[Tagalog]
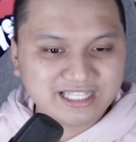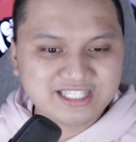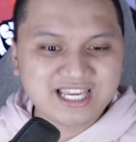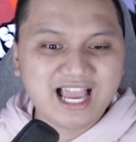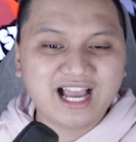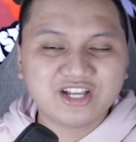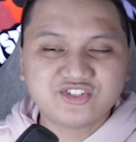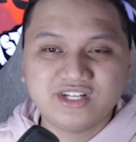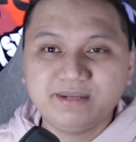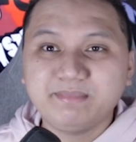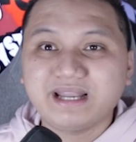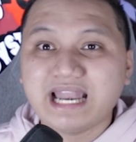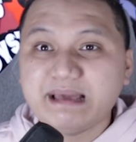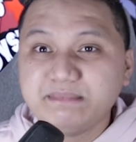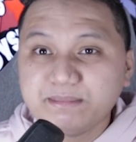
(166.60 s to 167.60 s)
Tsaka actually
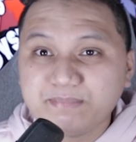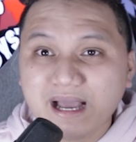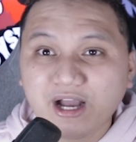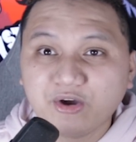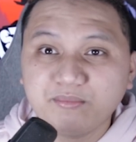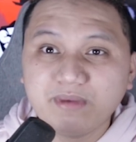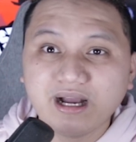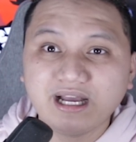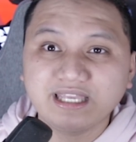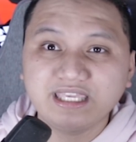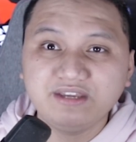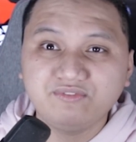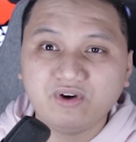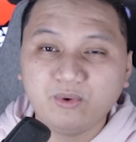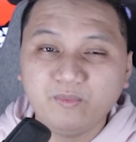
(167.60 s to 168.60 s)
marami pa akong mga
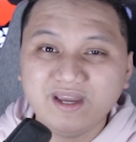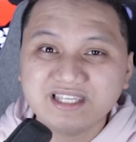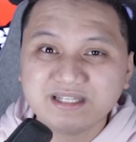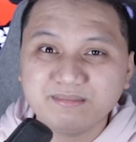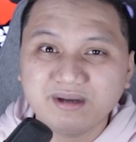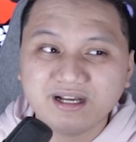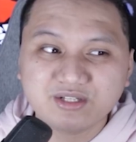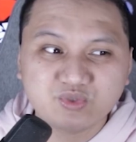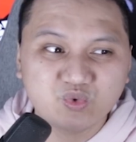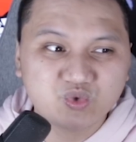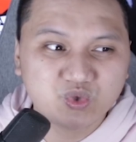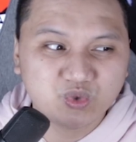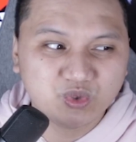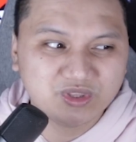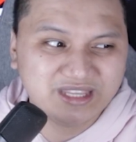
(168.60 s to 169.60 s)
giveaway sa mga
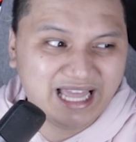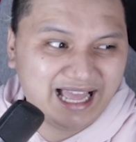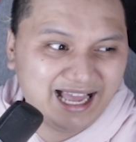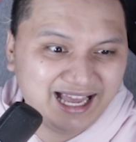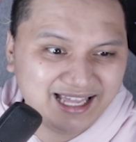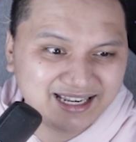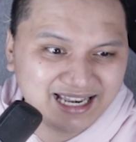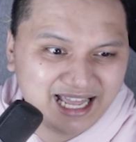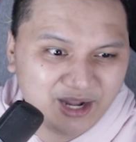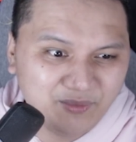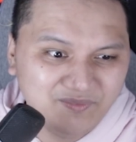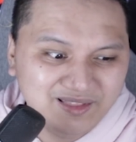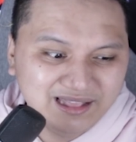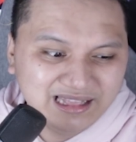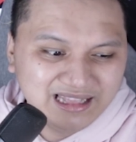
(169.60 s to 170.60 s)
susunod na araw.